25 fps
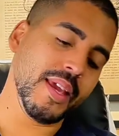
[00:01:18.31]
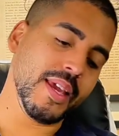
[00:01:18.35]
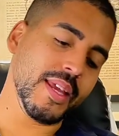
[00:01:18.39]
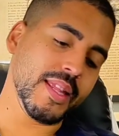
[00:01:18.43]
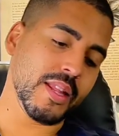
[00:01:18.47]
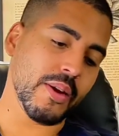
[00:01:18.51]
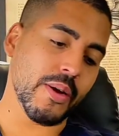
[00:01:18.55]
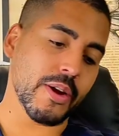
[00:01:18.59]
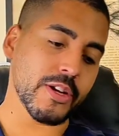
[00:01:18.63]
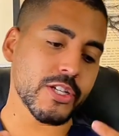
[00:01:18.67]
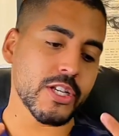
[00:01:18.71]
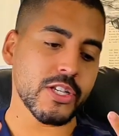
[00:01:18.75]

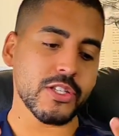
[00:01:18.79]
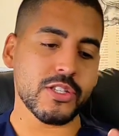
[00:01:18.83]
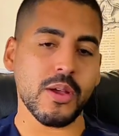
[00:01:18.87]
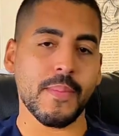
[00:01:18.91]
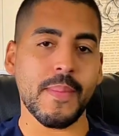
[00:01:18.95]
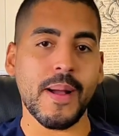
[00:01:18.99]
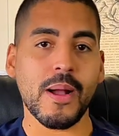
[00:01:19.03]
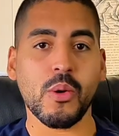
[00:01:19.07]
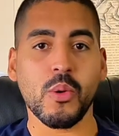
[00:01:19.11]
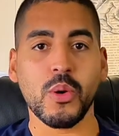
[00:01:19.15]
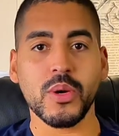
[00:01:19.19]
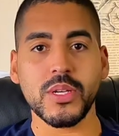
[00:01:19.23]
Então eu acho que isso é
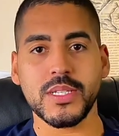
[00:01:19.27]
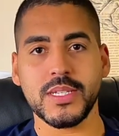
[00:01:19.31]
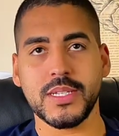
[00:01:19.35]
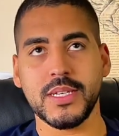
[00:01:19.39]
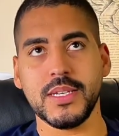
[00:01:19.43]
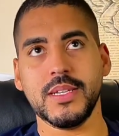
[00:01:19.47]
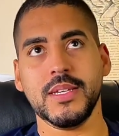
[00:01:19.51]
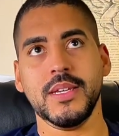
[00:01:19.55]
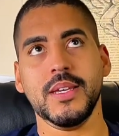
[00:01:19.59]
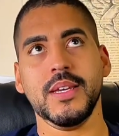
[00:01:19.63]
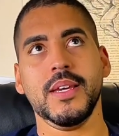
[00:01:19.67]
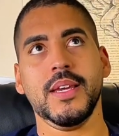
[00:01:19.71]
uma coisa
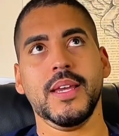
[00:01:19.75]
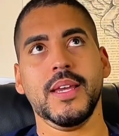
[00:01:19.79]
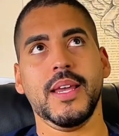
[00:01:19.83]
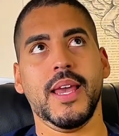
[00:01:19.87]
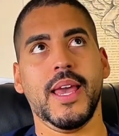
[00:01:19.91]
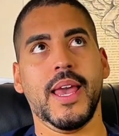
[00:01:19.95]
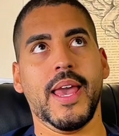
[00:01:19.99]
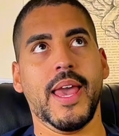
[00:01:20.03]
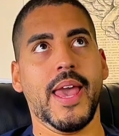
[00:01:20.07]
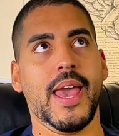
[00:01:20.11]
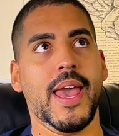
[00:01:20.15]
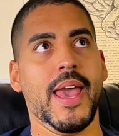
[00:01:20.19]
assim,
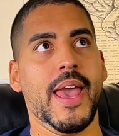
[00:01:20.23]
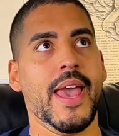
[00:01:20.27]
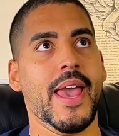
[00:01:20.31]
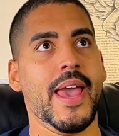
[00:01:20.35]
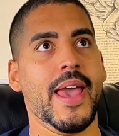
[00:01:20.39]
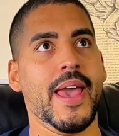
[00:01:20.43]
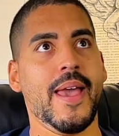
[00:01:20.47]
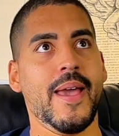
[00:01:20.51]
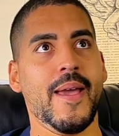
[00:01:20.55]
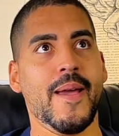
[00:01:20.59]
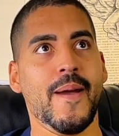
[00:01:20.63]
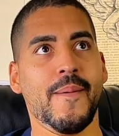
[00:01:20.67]

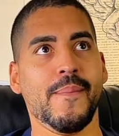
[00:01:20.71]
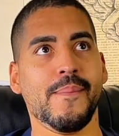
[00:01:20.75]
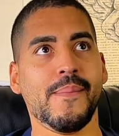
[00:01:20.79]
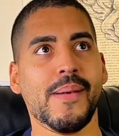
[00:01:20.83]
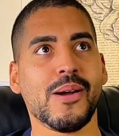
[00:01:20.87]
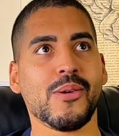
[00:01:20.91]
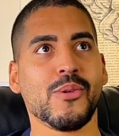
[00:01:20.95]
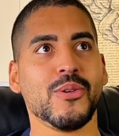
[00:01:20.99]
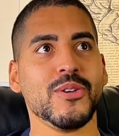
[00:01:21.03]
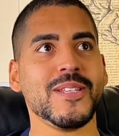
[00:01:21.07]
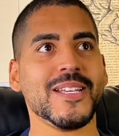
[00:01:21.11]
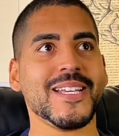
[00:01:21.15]
é, é
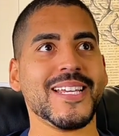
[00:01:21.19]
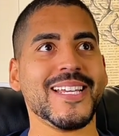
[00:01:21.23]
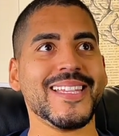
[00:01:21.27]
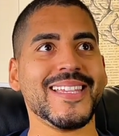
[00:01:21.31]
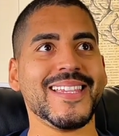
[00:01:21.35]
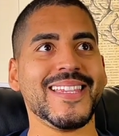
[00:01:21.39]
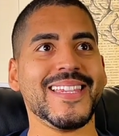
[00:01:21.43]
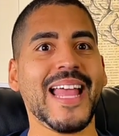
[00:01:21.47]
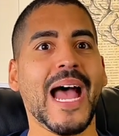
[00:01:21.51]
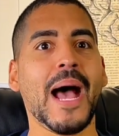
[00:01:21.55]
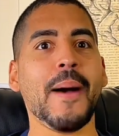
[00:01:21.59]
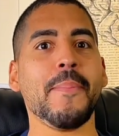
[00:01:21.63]
uma coisa que
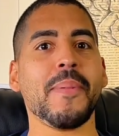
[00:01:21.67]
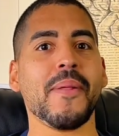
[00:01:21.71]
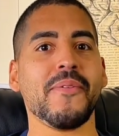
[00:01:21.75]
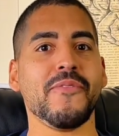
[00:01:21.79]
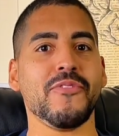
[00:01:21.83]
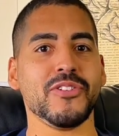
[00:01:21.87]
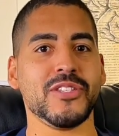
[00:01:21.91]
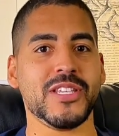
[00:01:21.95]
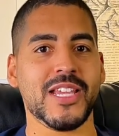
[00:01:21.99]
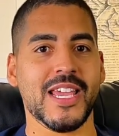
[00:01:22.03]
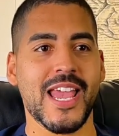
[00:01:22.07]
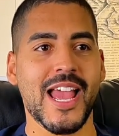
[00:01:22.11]
dá para
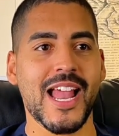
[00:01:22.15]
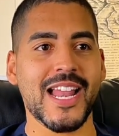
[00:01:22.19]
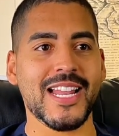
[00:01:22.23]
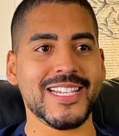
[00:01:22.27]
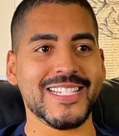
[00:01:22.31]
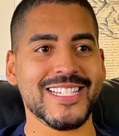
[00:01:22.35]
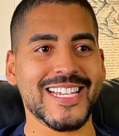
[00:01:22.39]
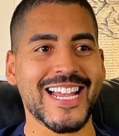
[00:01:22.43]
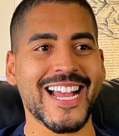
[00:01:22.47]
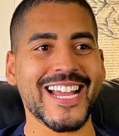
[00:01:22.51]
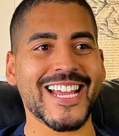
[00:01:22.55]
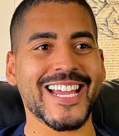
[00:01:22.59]
você
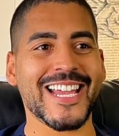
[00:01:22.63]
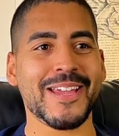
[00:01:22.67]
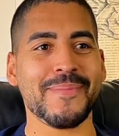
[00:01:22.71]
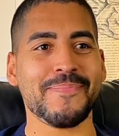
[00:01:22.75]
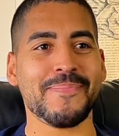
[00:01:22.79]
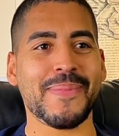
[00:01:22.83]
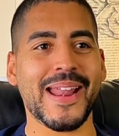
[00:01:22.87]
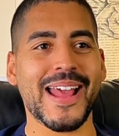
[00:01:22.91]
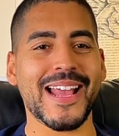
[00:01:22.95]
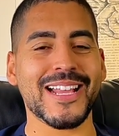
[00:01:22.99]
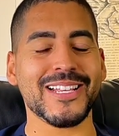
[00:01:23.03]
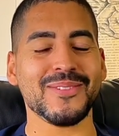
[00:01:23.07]
realizar que
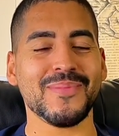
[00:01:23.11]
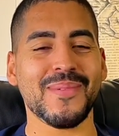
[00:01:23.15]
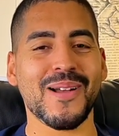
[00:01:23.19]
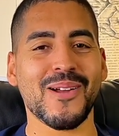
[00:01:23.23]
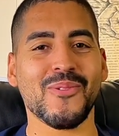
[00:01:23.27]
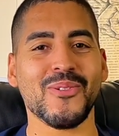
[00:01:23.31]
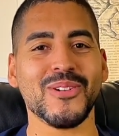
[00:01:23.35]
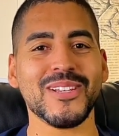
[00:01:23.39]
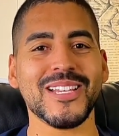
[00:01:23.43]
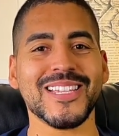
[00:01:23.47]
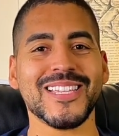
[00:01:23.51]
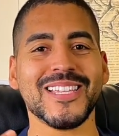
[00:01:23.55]
parece uma
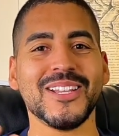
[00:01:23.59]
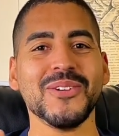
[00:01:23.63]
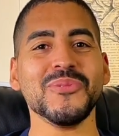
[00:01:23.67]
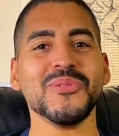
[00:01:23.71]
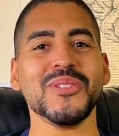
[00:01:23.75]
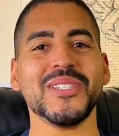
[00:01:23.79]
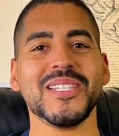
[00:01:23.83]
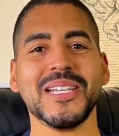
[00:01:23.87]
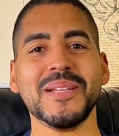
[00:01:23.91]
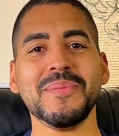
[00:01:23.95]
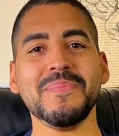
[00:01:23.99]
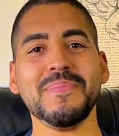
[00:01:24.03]
coisa tão
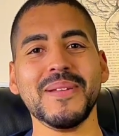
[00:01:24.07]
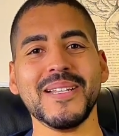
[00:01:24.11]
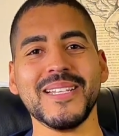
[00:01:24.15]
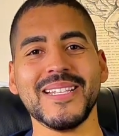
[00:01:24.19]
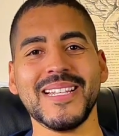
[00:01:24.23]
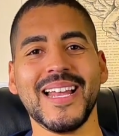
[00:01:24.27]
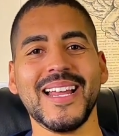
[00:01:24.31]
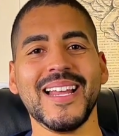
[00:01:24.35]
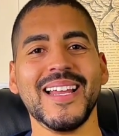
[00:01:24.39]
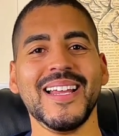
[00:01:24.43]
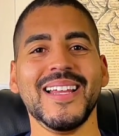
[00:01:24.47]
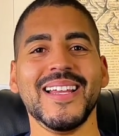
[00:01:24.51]
simples,
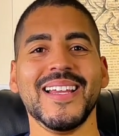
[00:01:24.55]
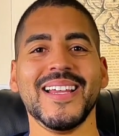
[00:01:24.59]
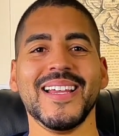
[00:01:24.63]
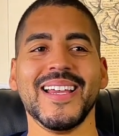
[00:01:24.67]
né?